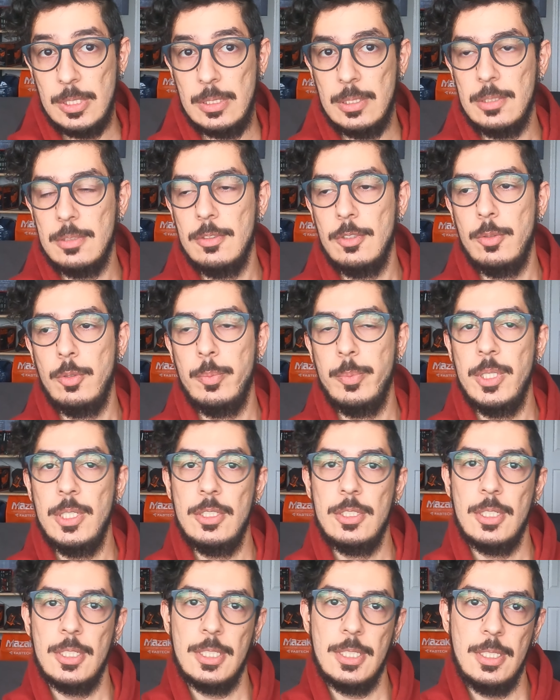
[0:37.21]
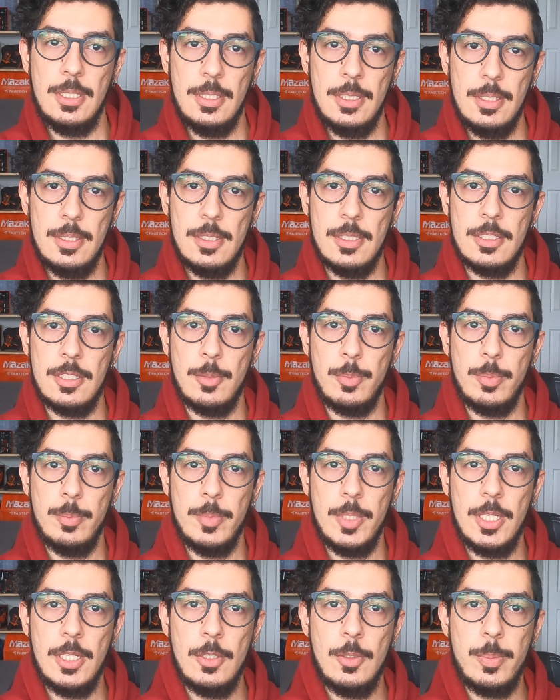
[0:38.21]
Né? Normalmente aqui lança
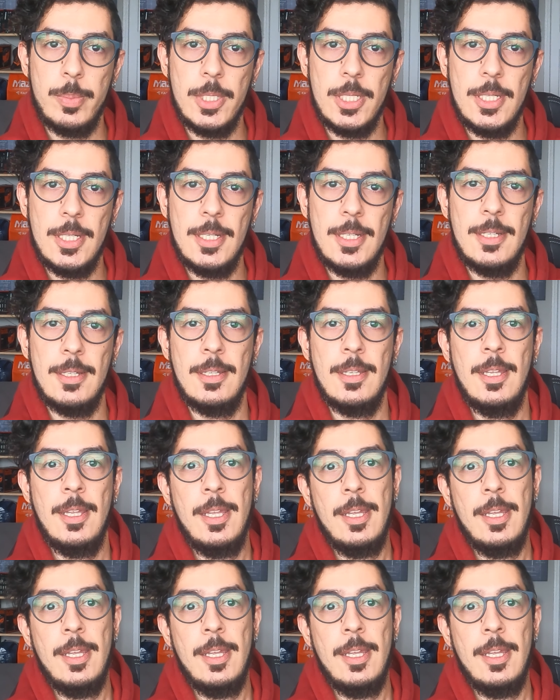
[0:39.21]
primeiro para